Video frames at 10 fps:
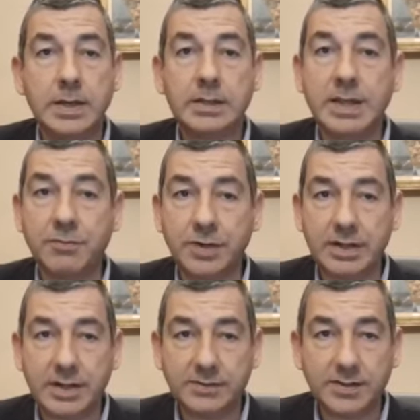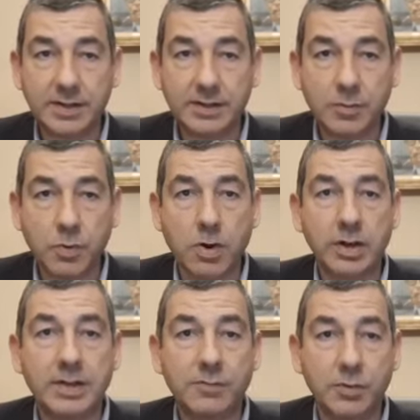Devo ringraziare di
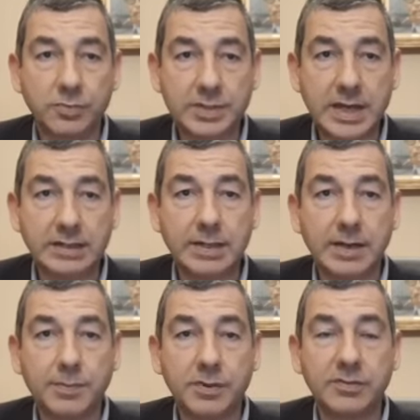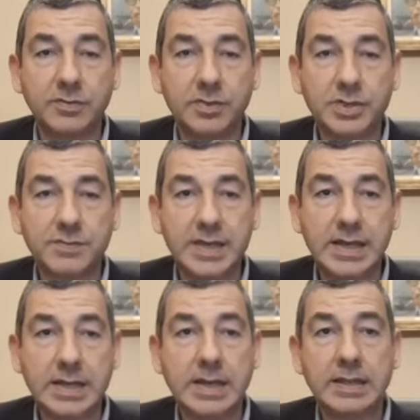cuore i volontari della Protezione
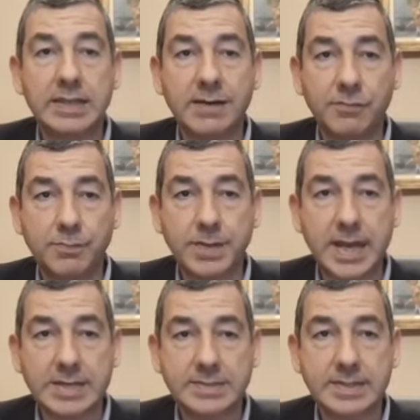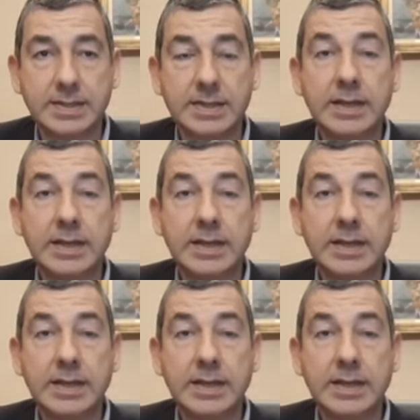Civile e della VPS,